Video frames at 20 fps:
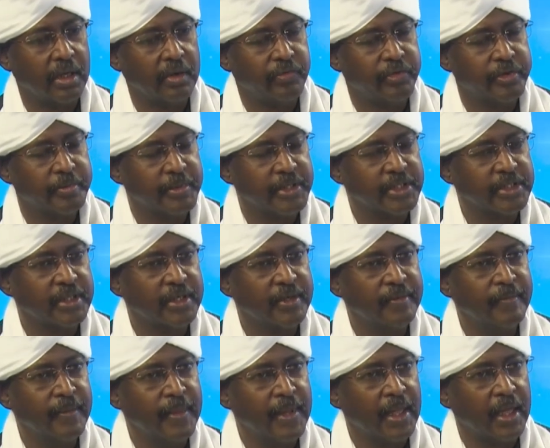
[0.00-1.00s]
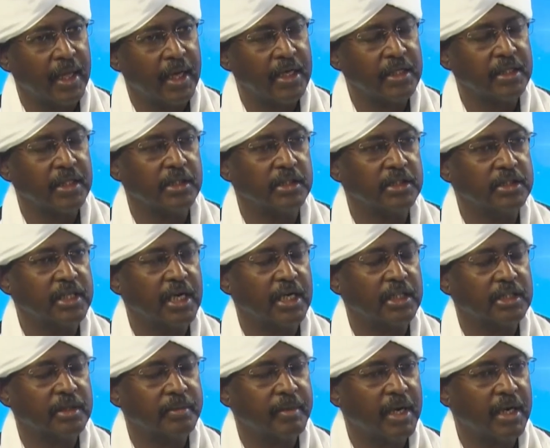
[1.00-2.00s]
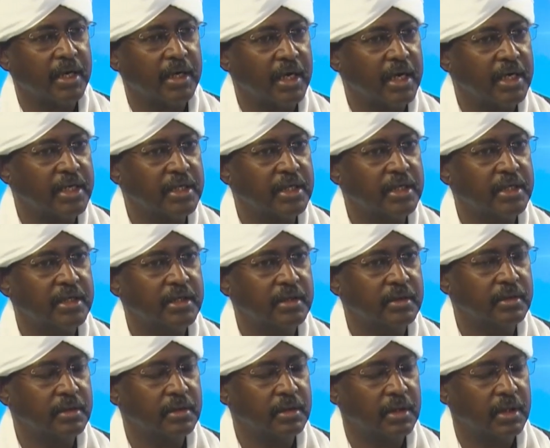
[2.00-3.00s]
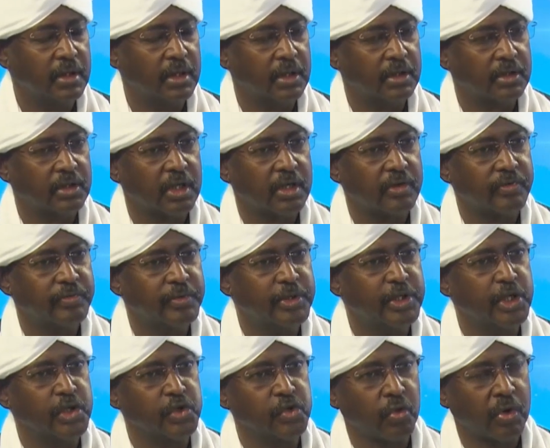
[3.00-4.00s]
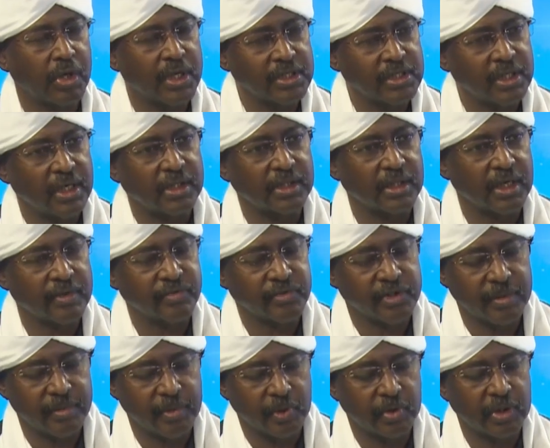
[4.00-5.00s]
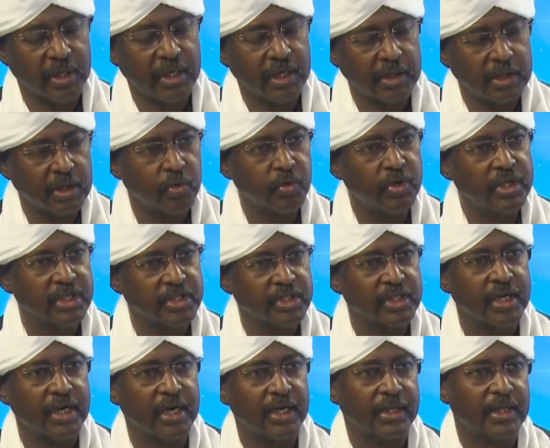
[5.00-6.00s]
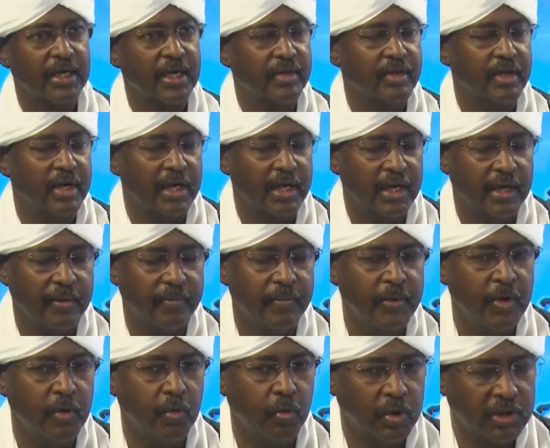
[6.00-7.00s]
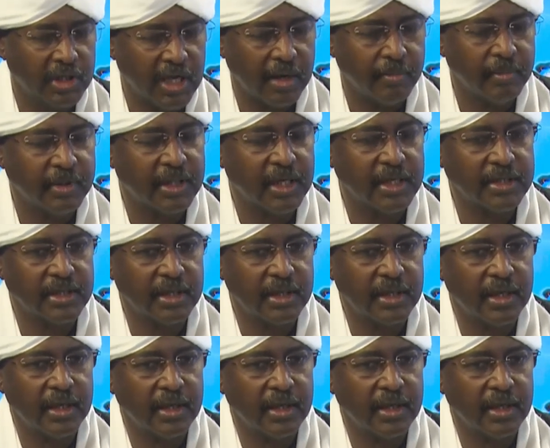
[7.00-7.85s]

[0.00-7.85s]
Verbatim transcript: في مصر ايضا عندها اعتبار لاي آه، طرف بيجي ينظر خاصه الاطراف زي ما قلت لك الدوليه صنعت هذا ودعمت هذا